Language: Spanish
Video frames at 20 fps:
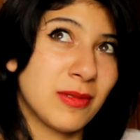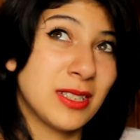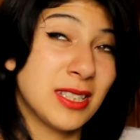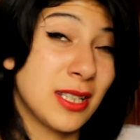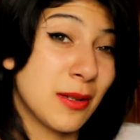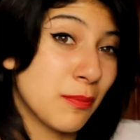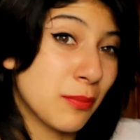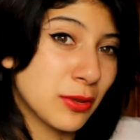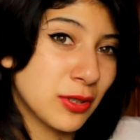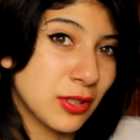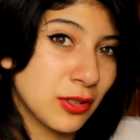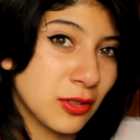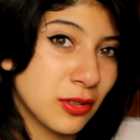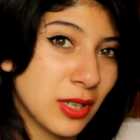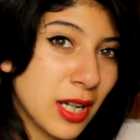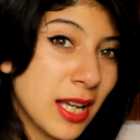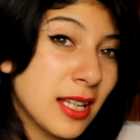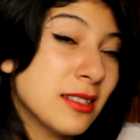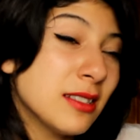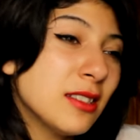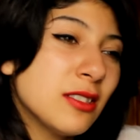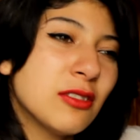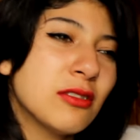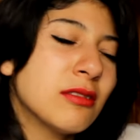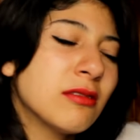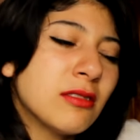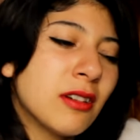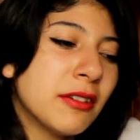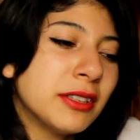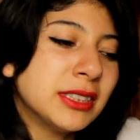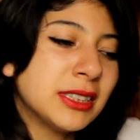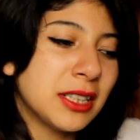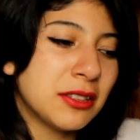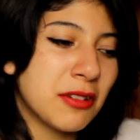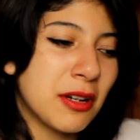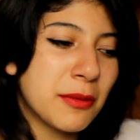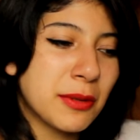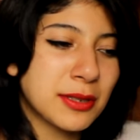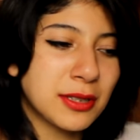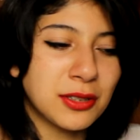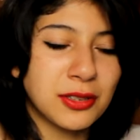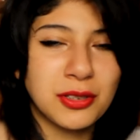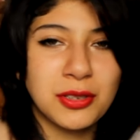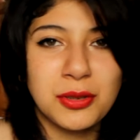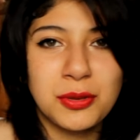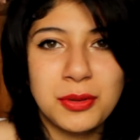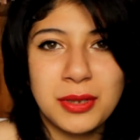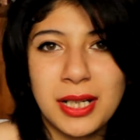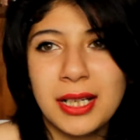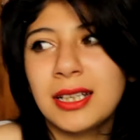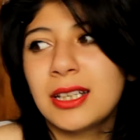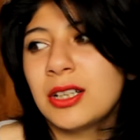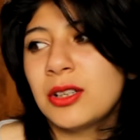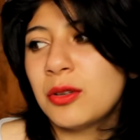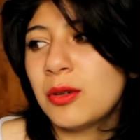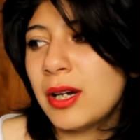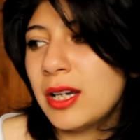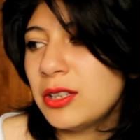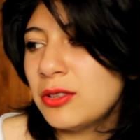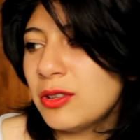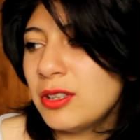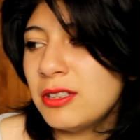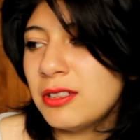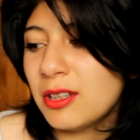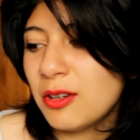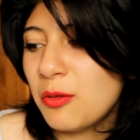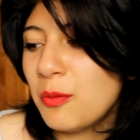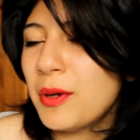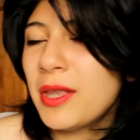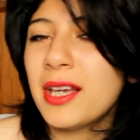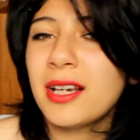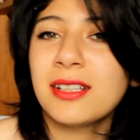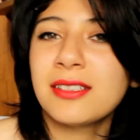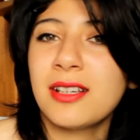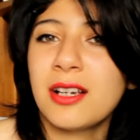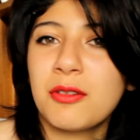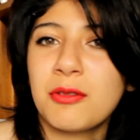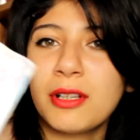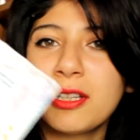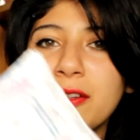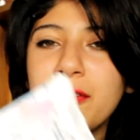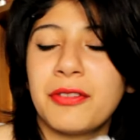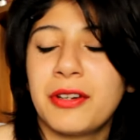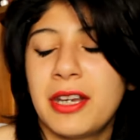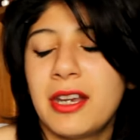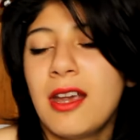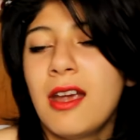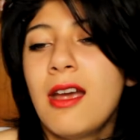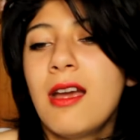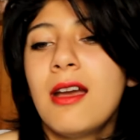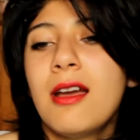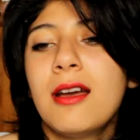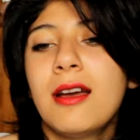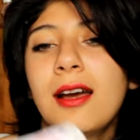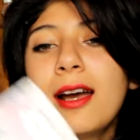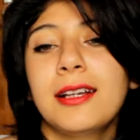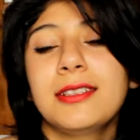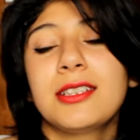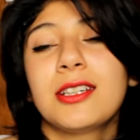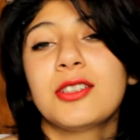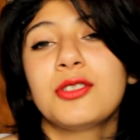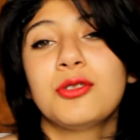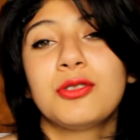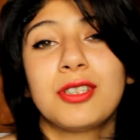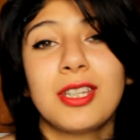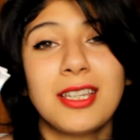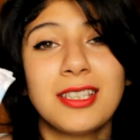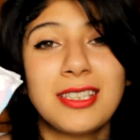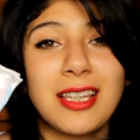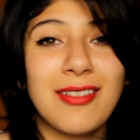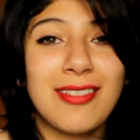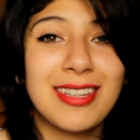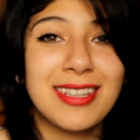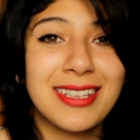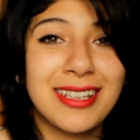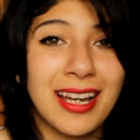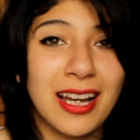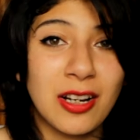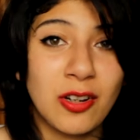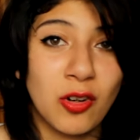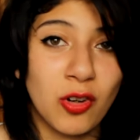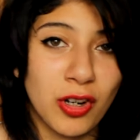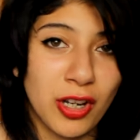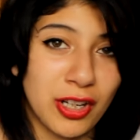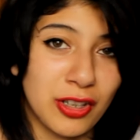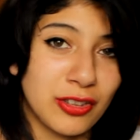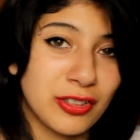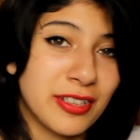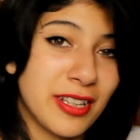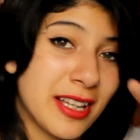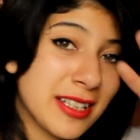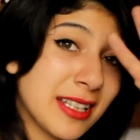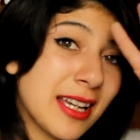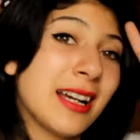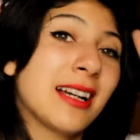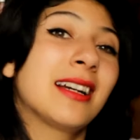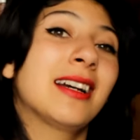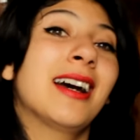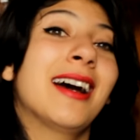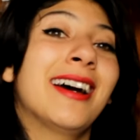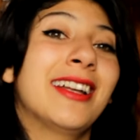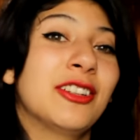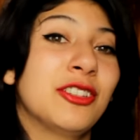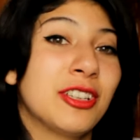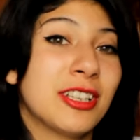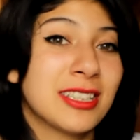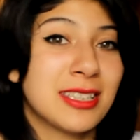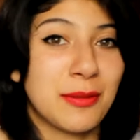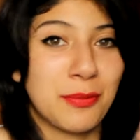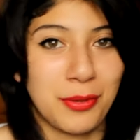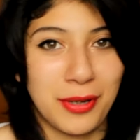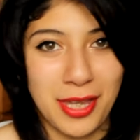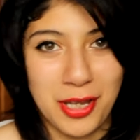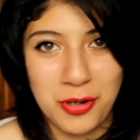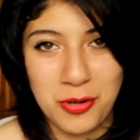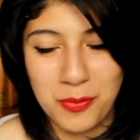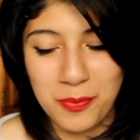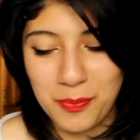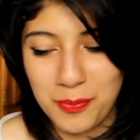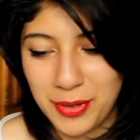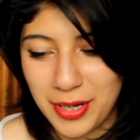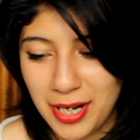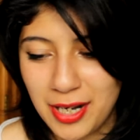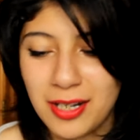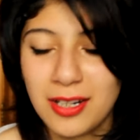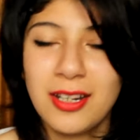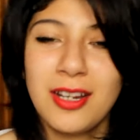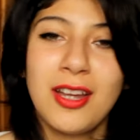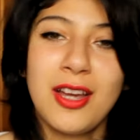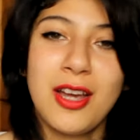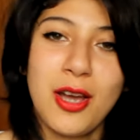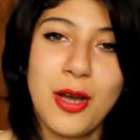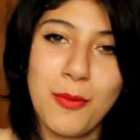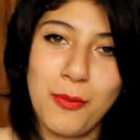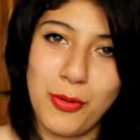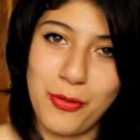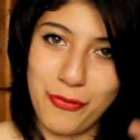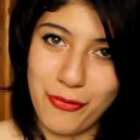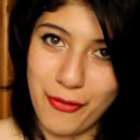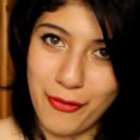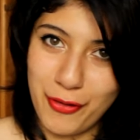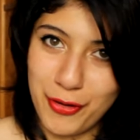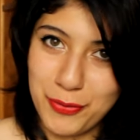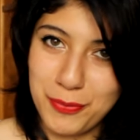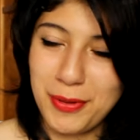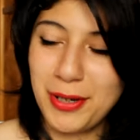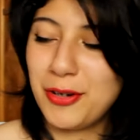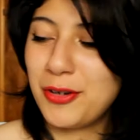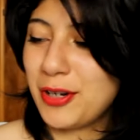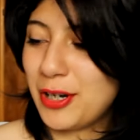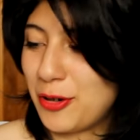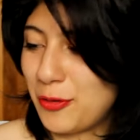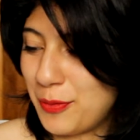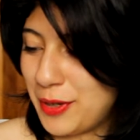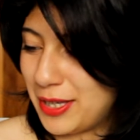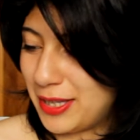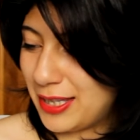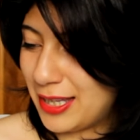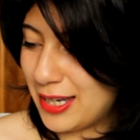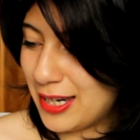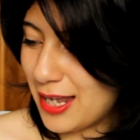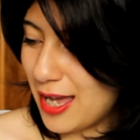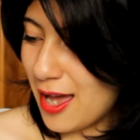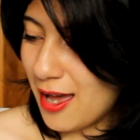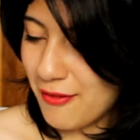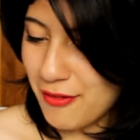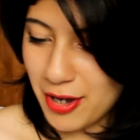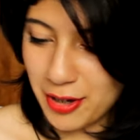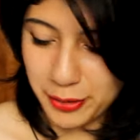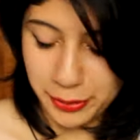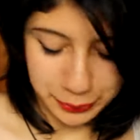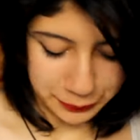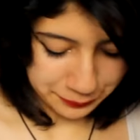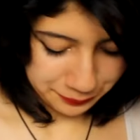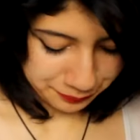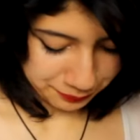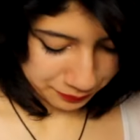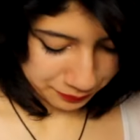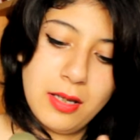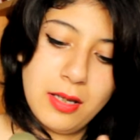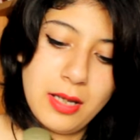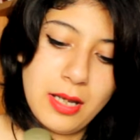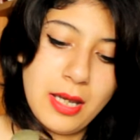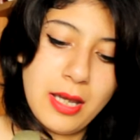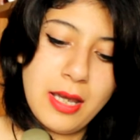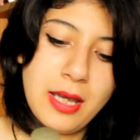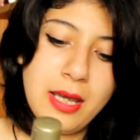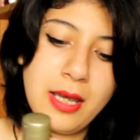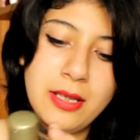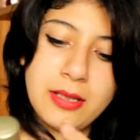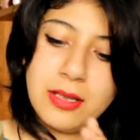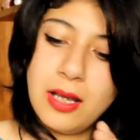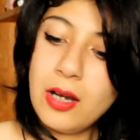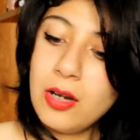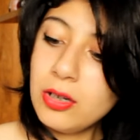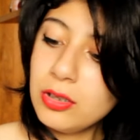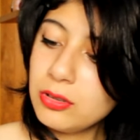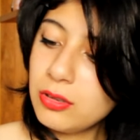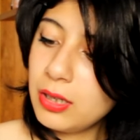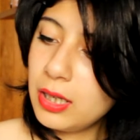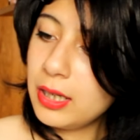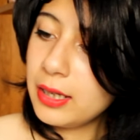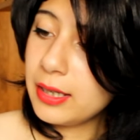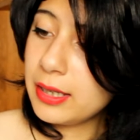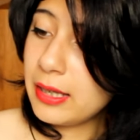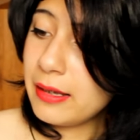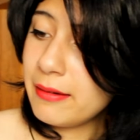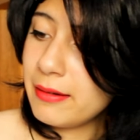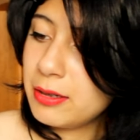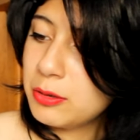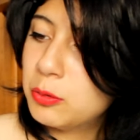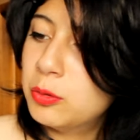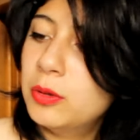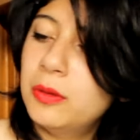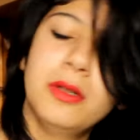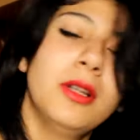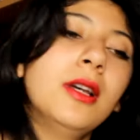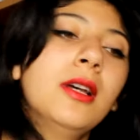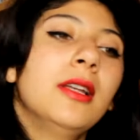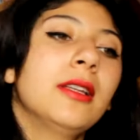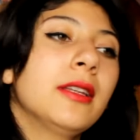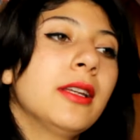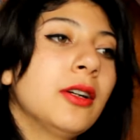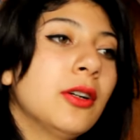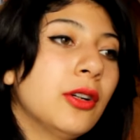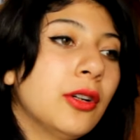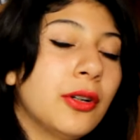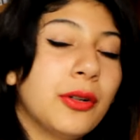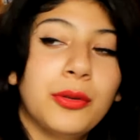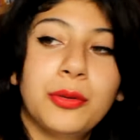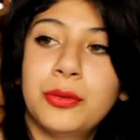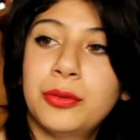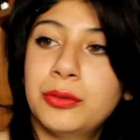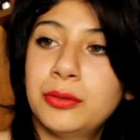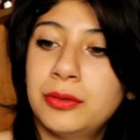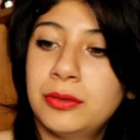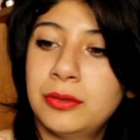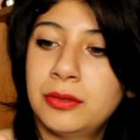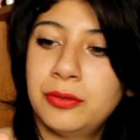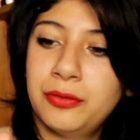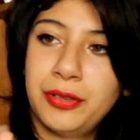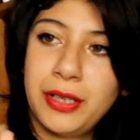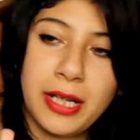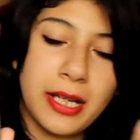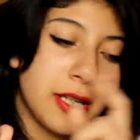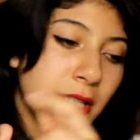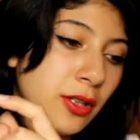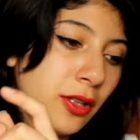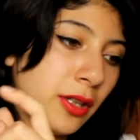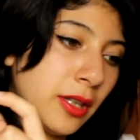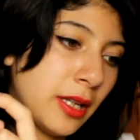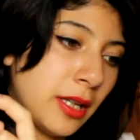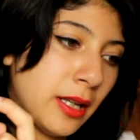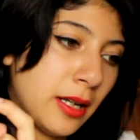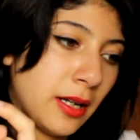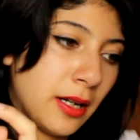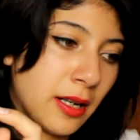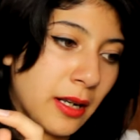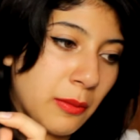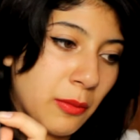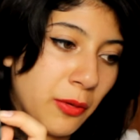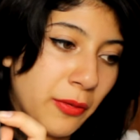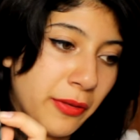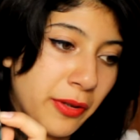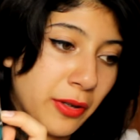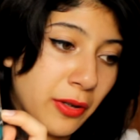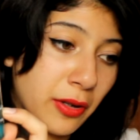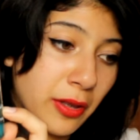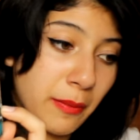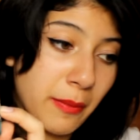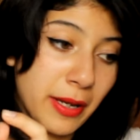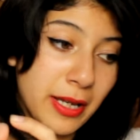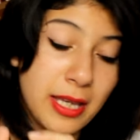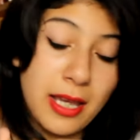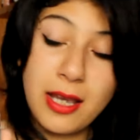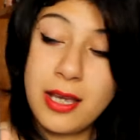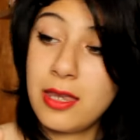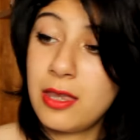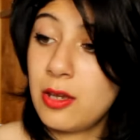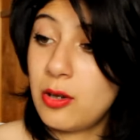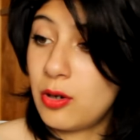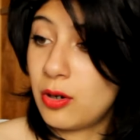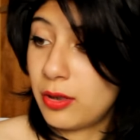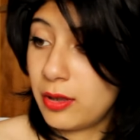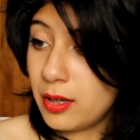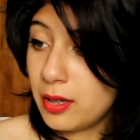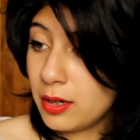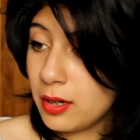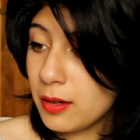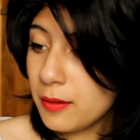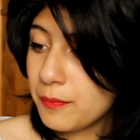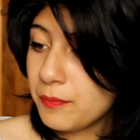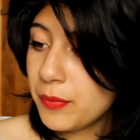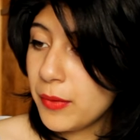100% casi, un 99% segura que no hay toallitas húmedas que sean cruelty free. Así que si ustedes saben de algo que no sea tan caro y que se pueda comprar, por favor me lo recomiendan abajo. Eh, ¡Ay, todavía le quedaba! Cool. Tengo un frasquito del removedor de maquillaje de Jordana.